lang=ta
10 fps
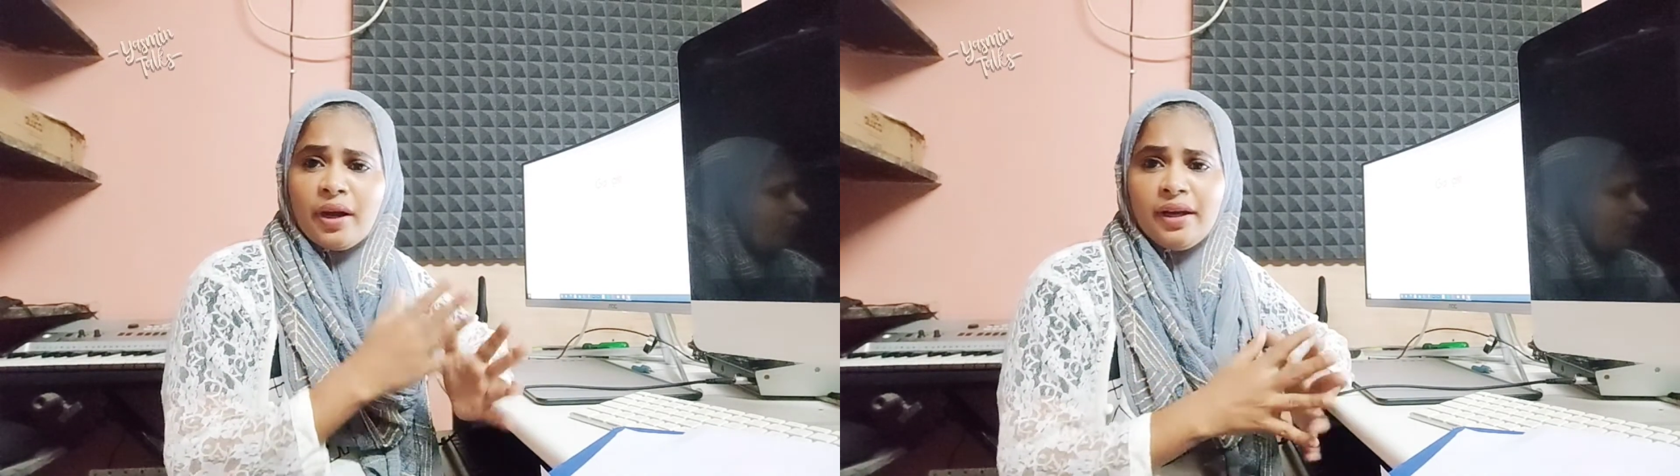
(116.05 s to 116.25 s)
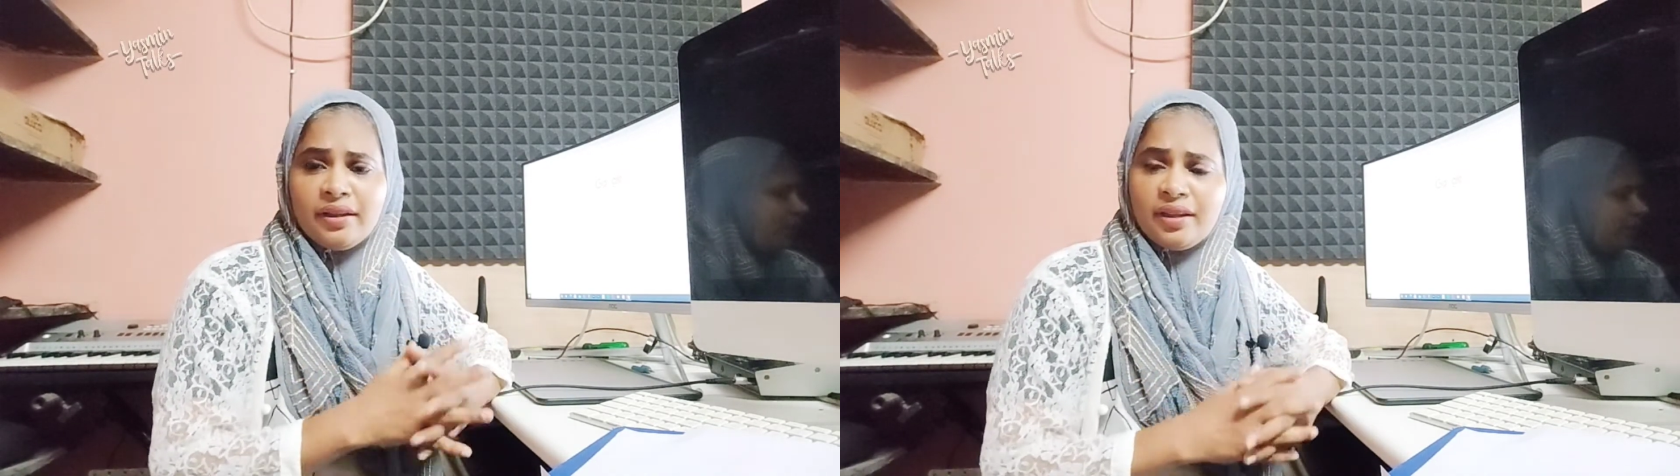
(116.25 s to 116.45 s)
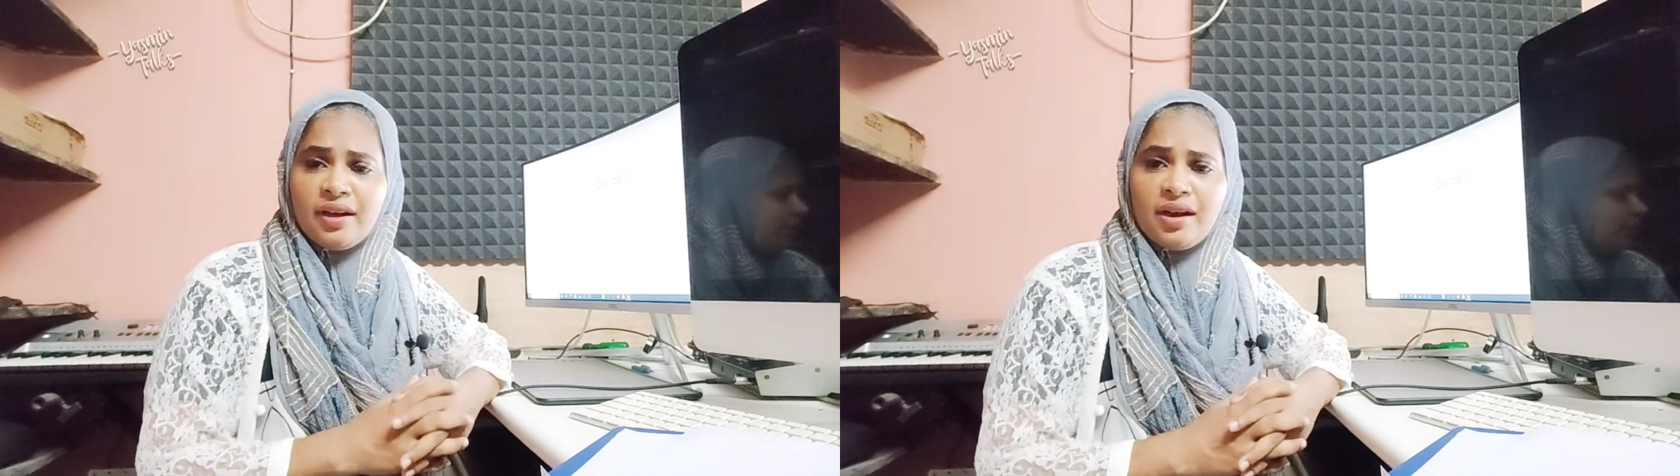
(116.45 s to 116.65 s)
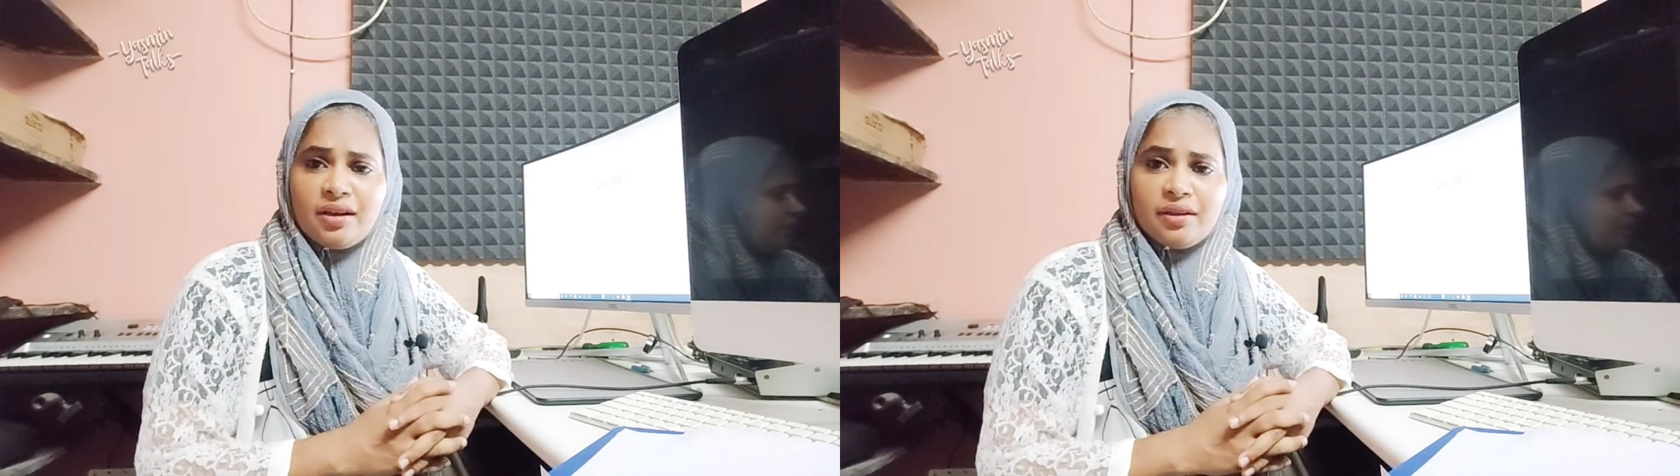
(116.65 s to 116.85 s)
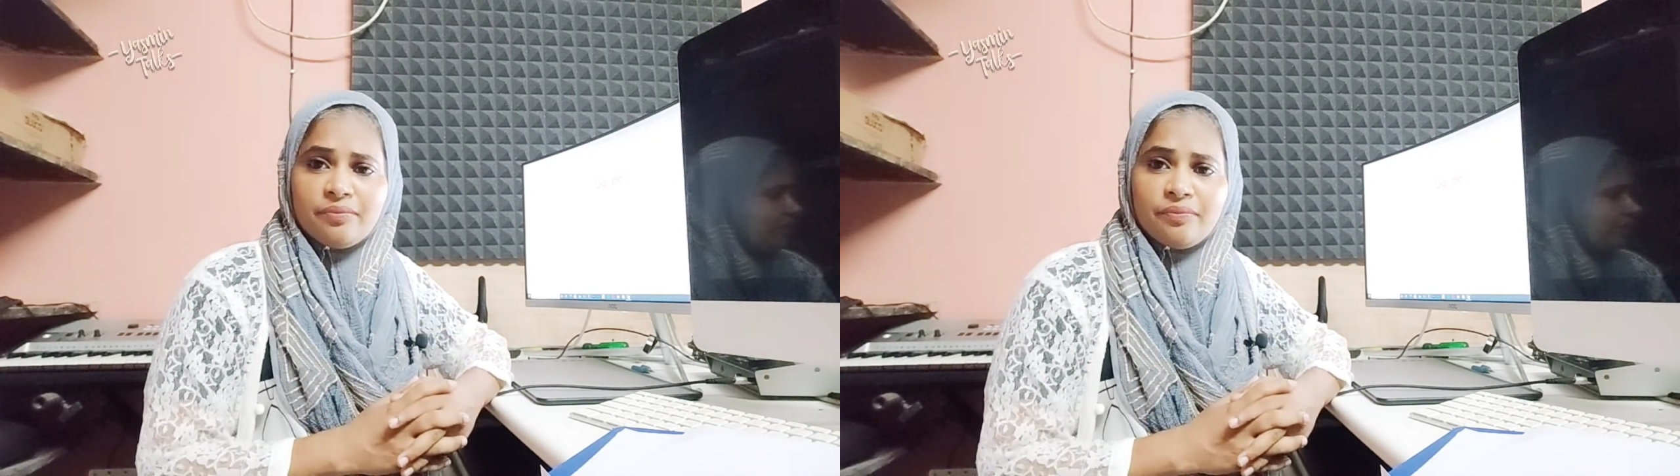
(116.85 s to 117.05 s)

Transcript: படம் எடுத்திருக்காங்க